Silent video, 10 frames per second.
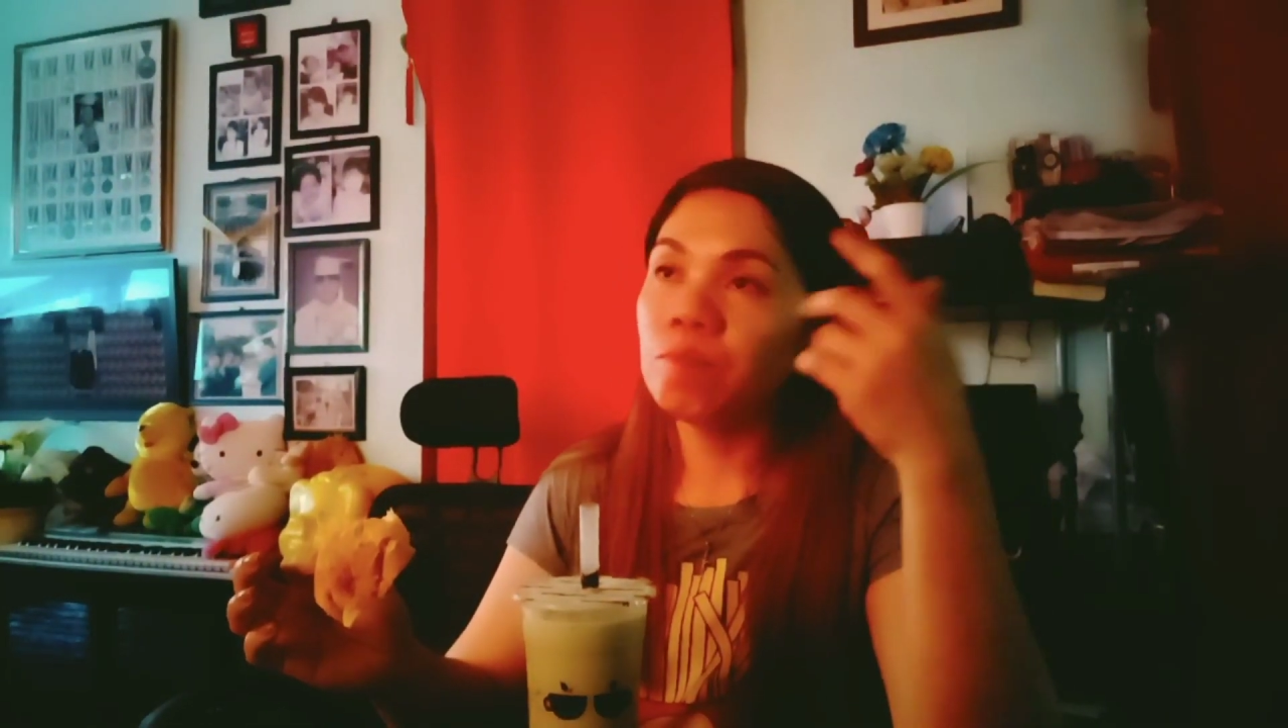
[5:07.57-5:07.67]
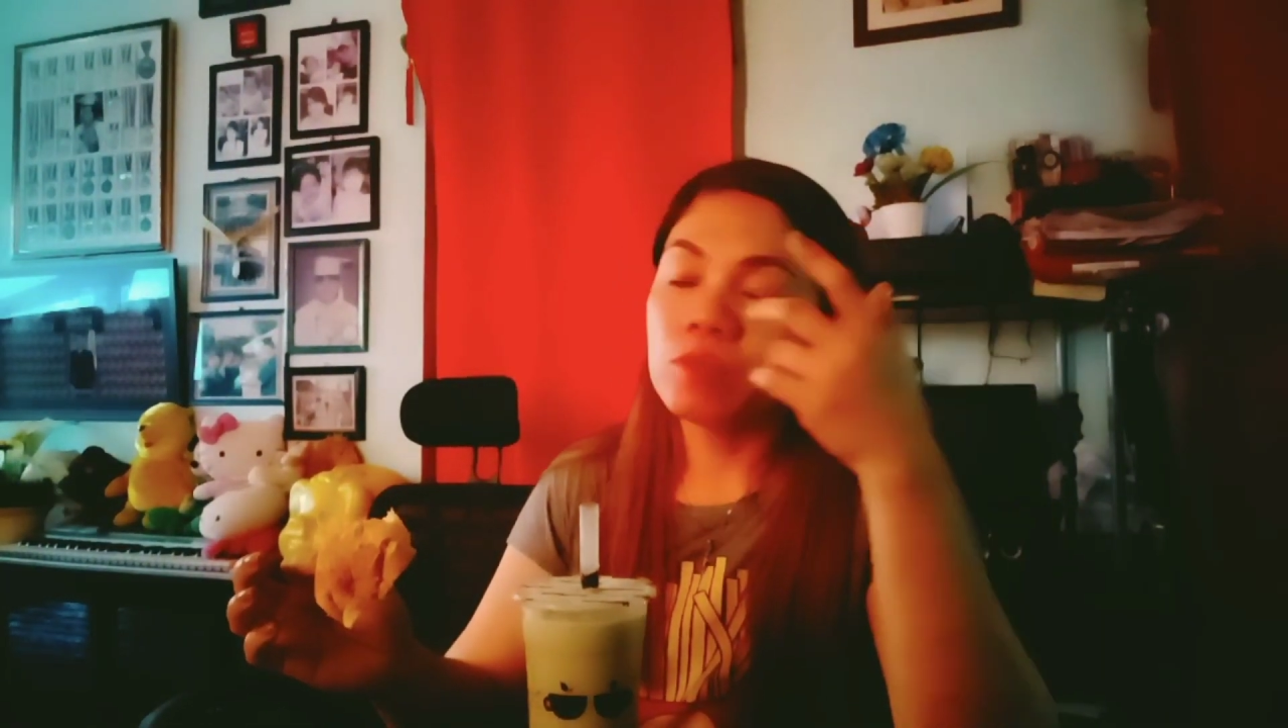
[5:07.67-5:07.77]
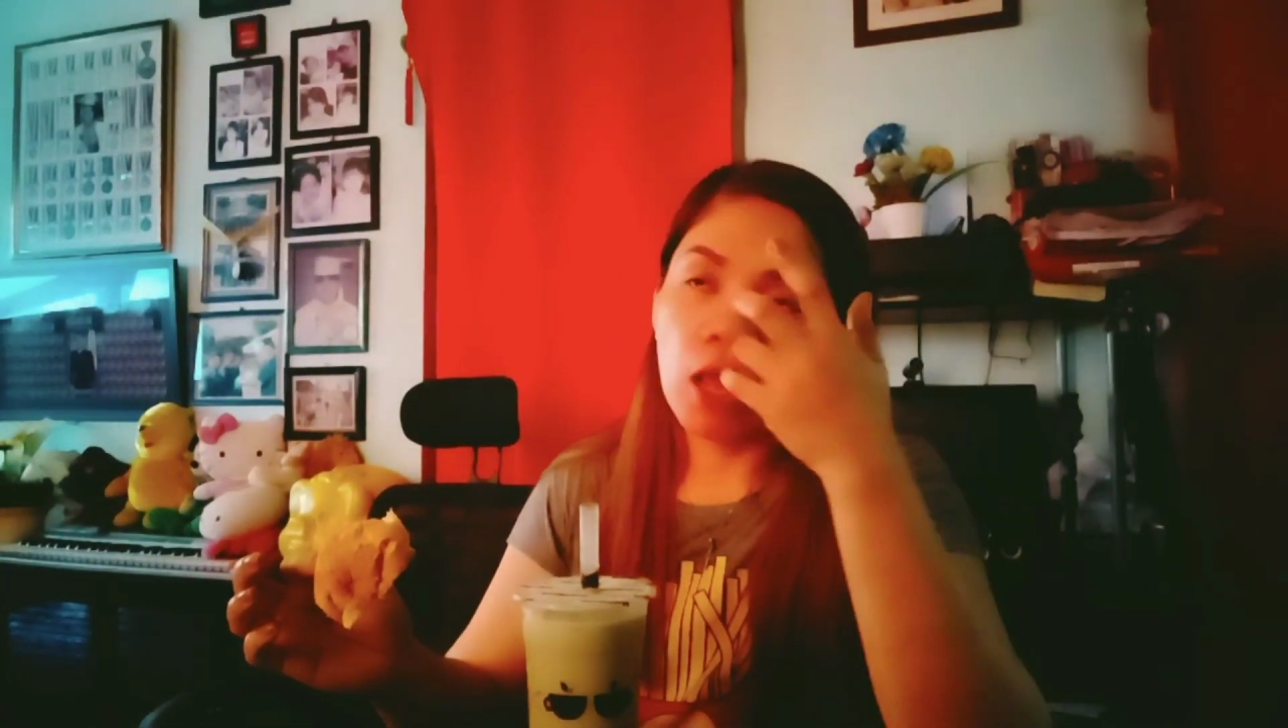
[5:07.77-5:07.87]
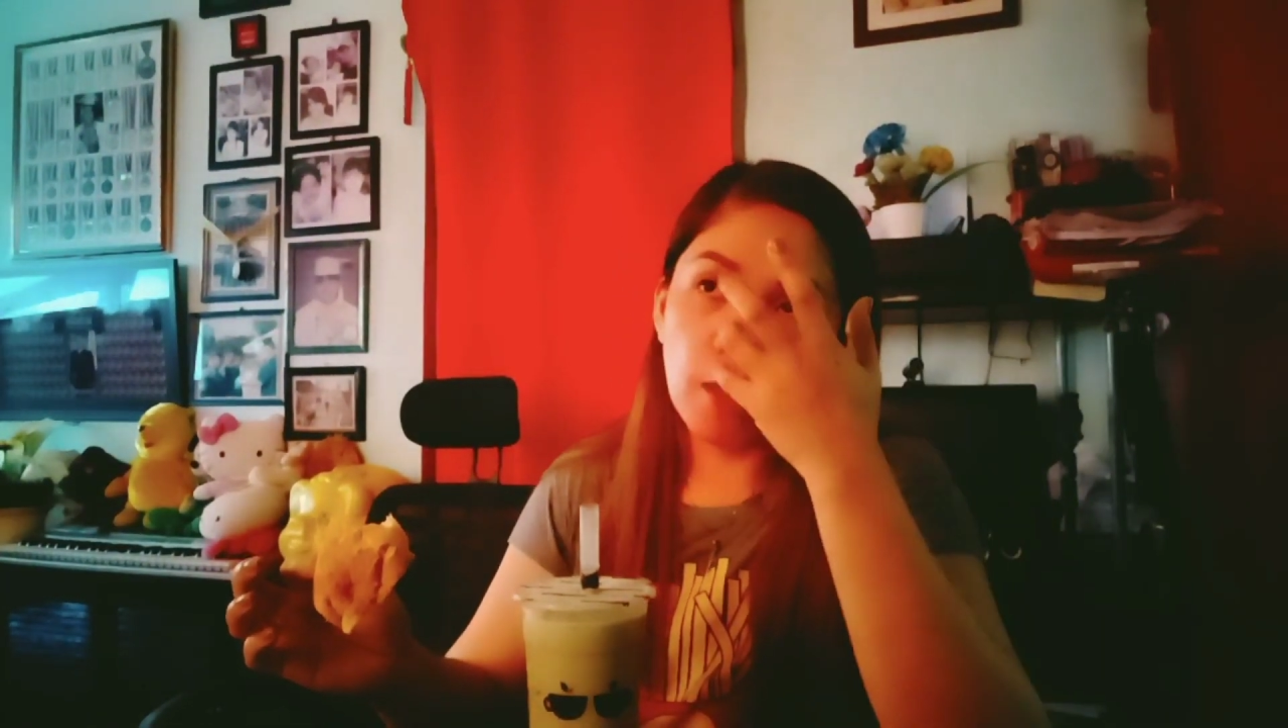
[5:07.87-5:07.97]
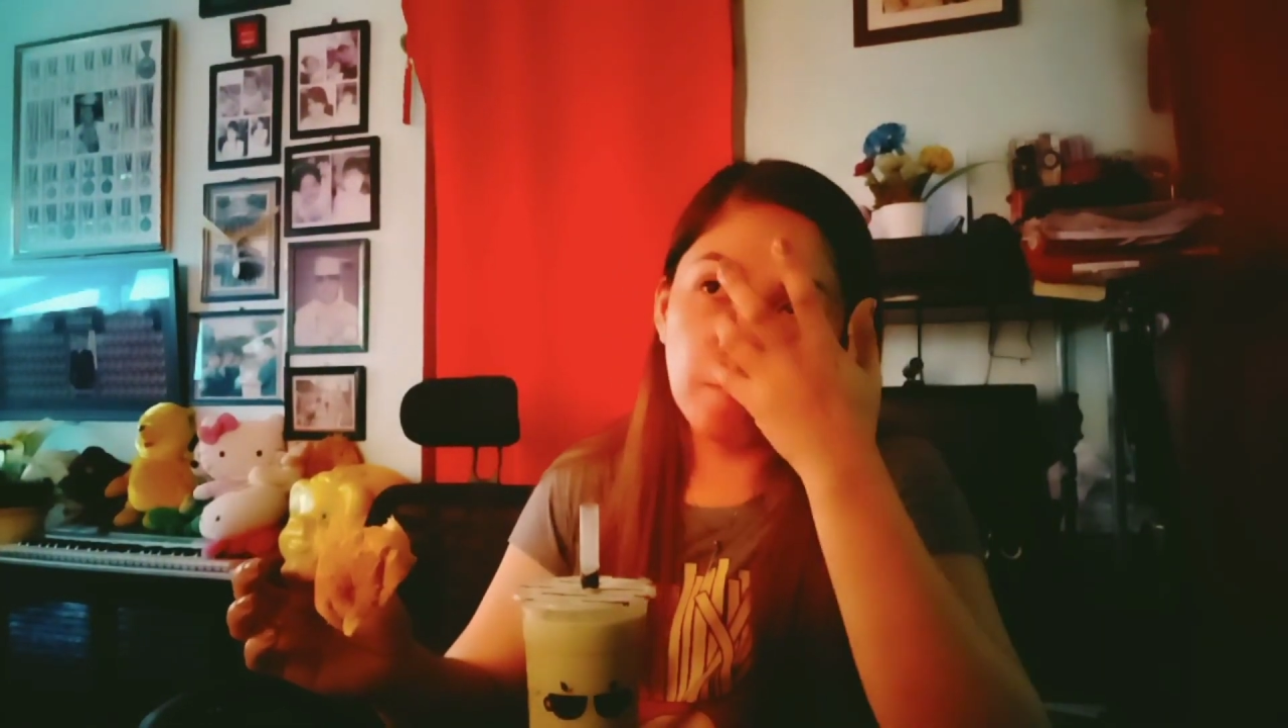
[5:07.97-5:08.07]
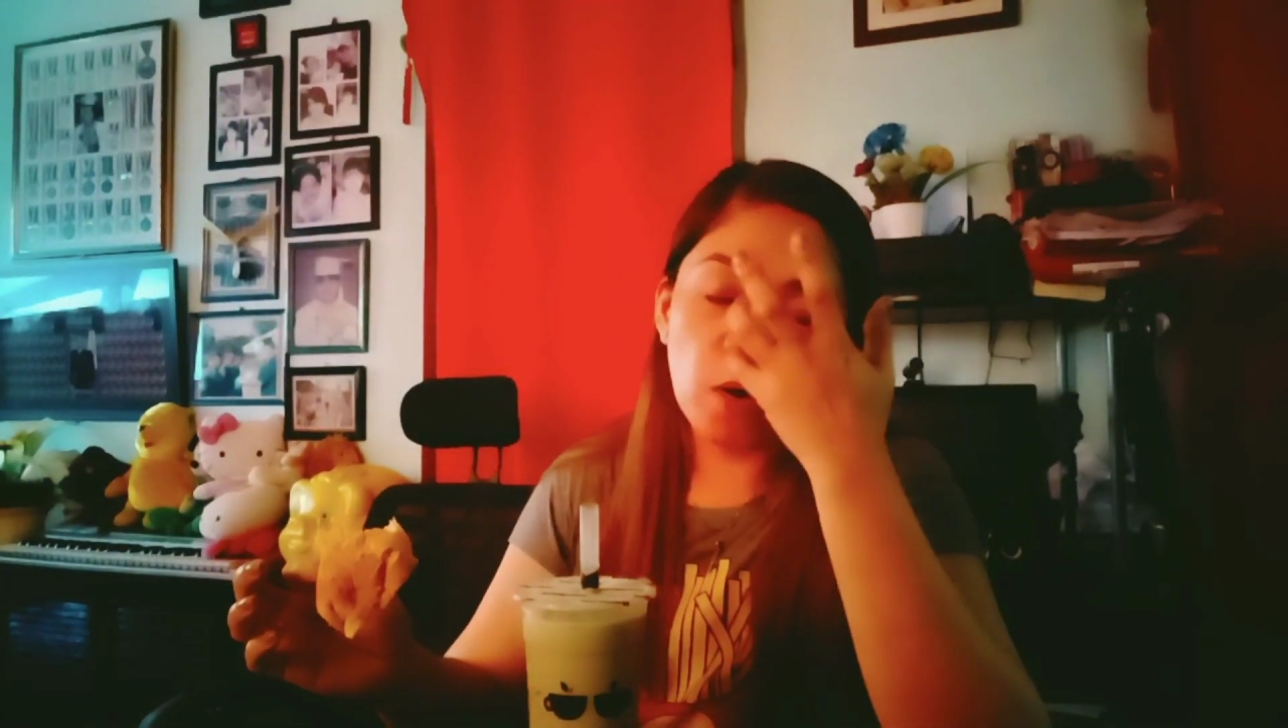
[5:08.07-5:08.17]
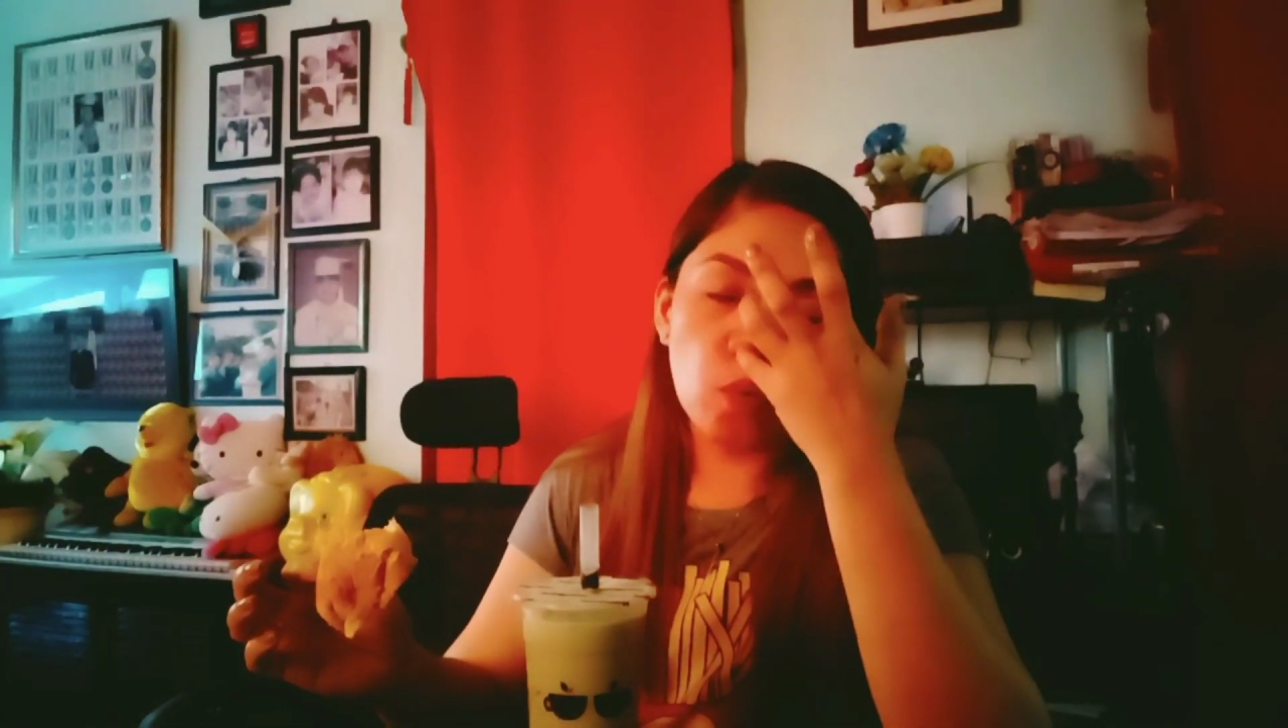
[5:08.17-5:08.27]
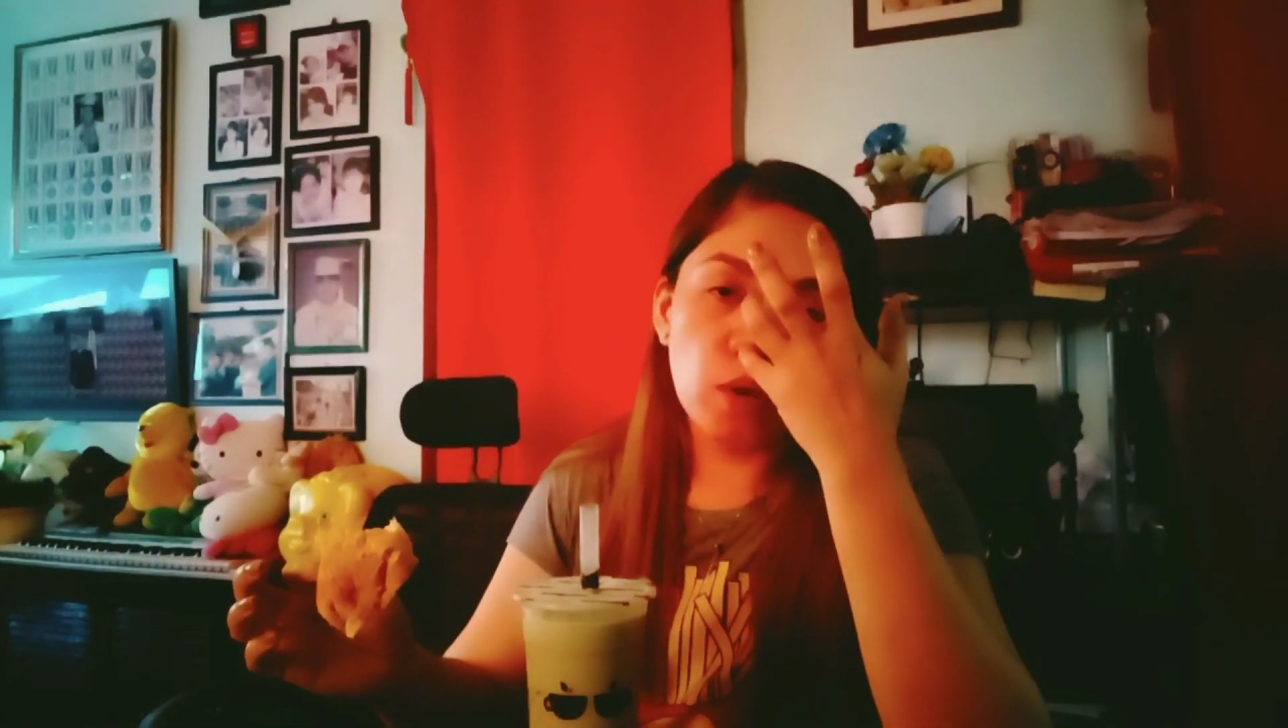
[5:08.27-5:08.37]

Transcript: e pauwi